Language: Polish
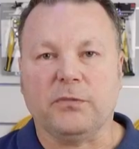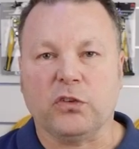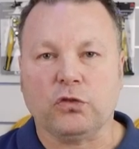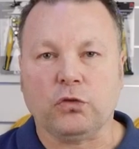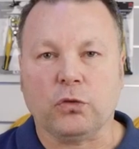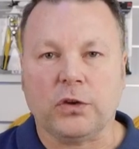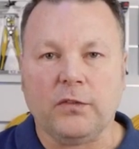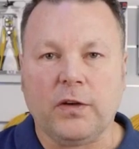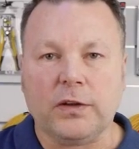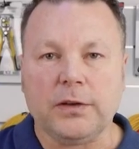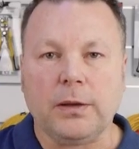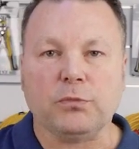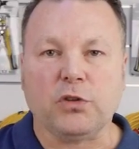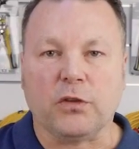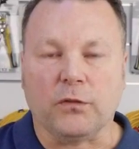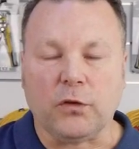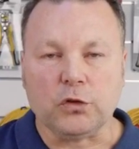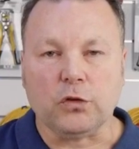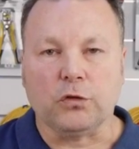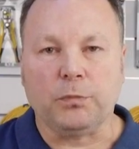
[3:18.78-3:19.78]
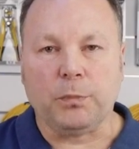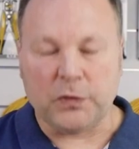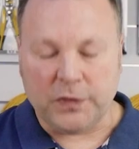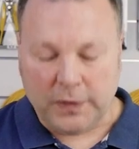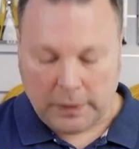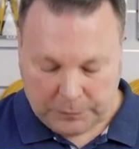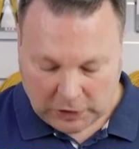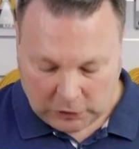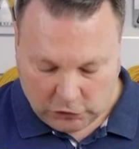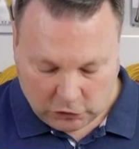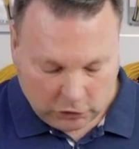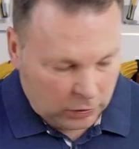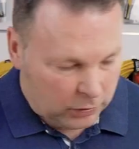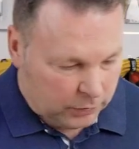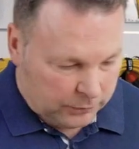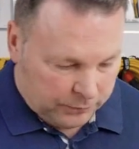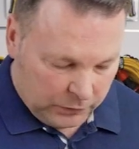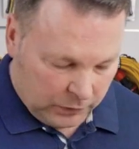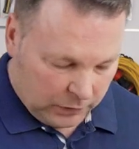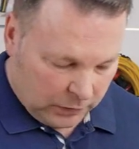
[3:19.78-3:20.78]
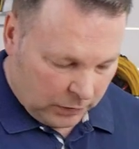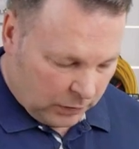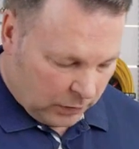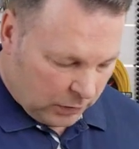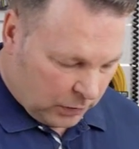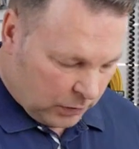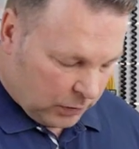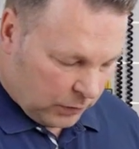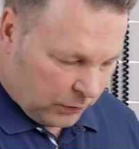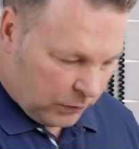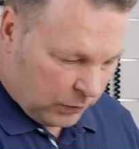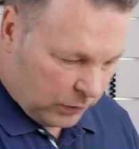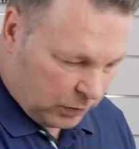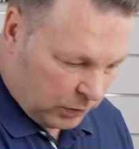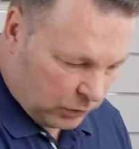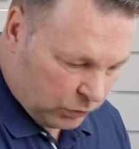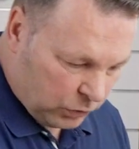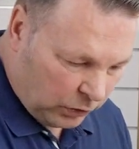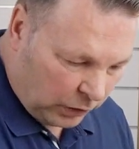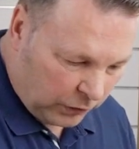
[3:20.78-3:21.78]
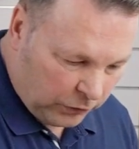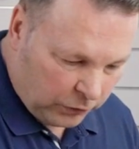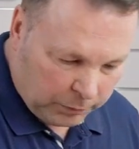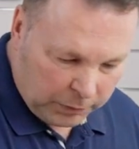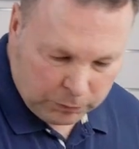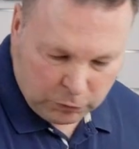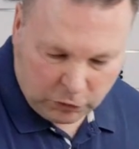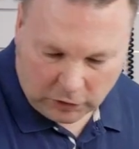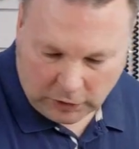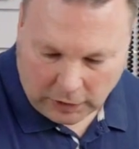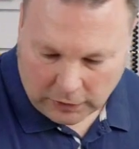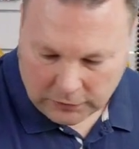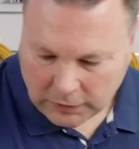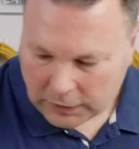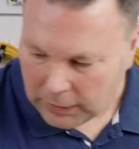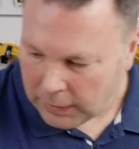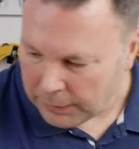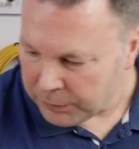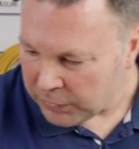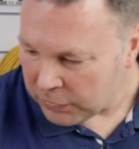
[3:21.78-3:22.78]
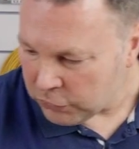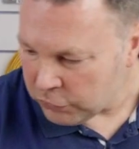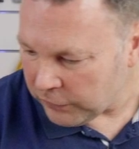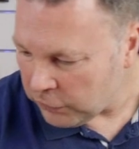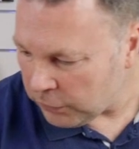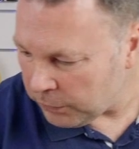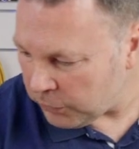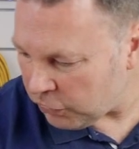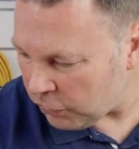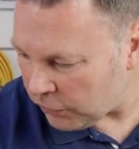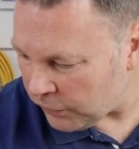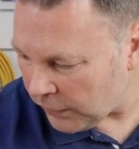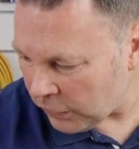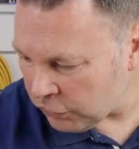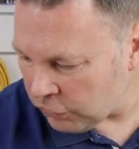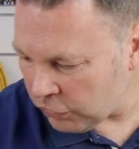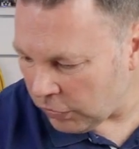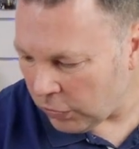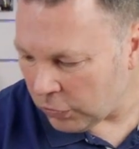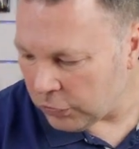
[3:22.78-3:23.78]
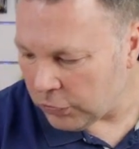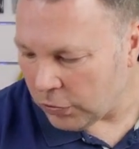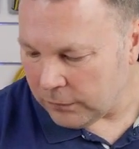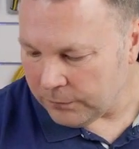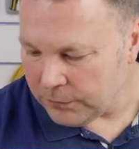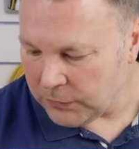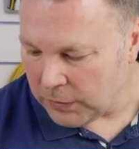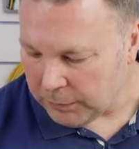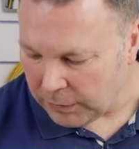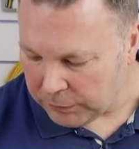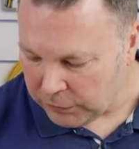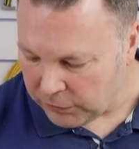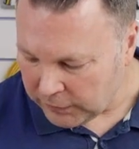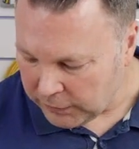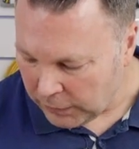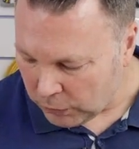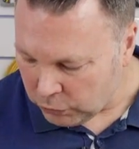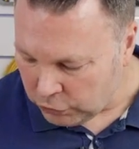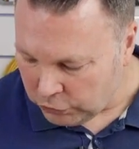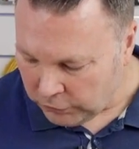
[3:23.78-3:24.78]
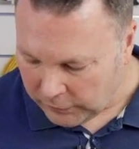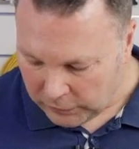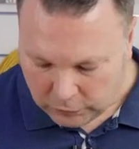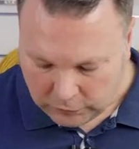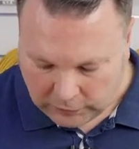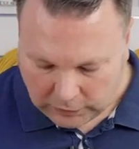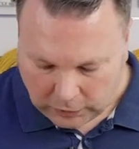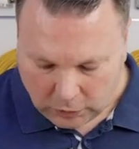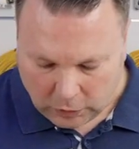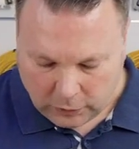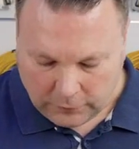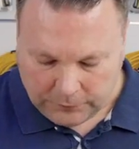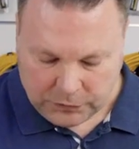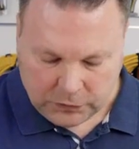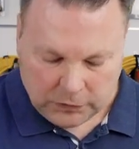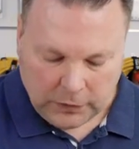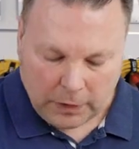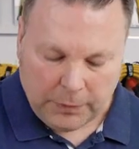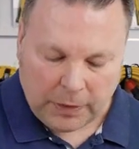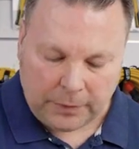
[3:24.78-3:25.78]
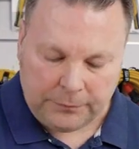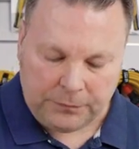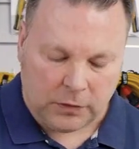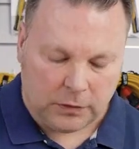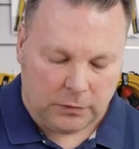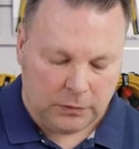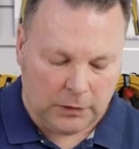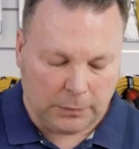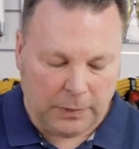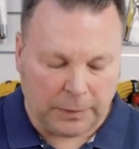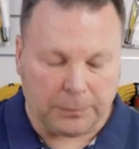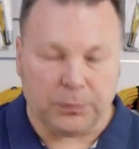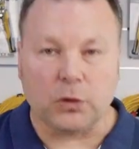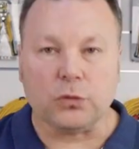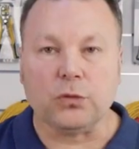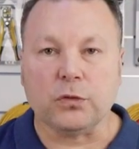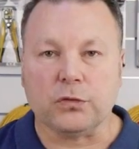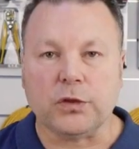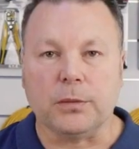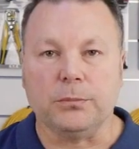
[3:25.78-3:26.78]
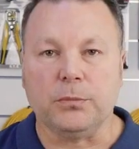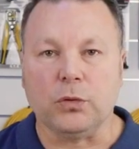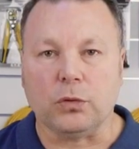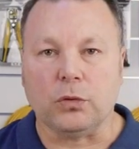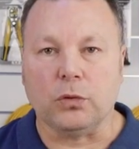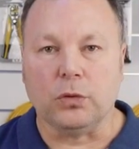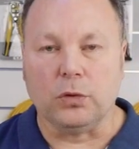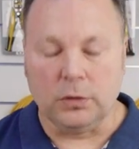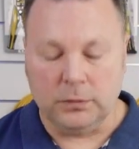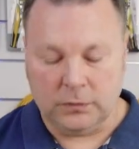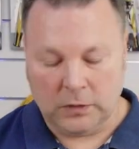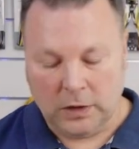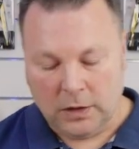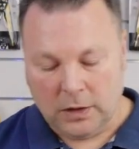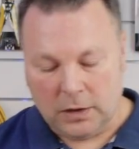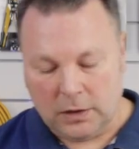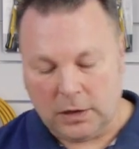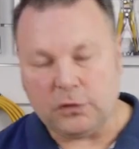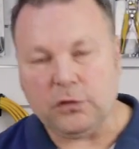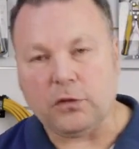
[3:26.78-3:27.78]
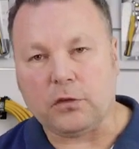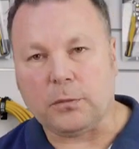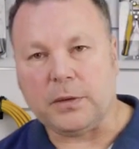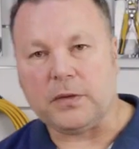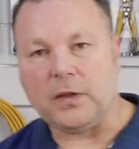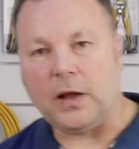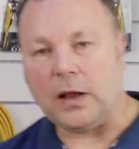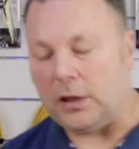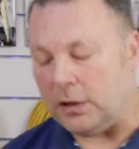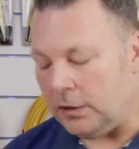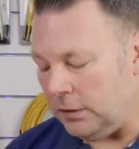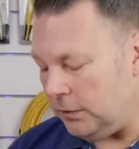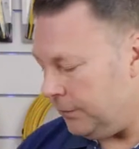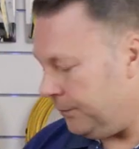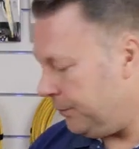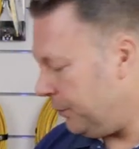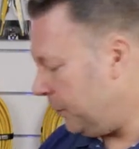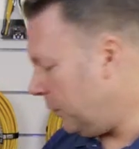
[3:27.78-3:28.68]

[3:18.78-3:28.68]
wyszukiwania przewodów pod napięciem. O, tutaj sobie przejadę, lampka świeci mi się na zielono, nie mam sygnału dźwiękowego, nie mam, nie mam prądu w tym biurku, lecę sobie dalej.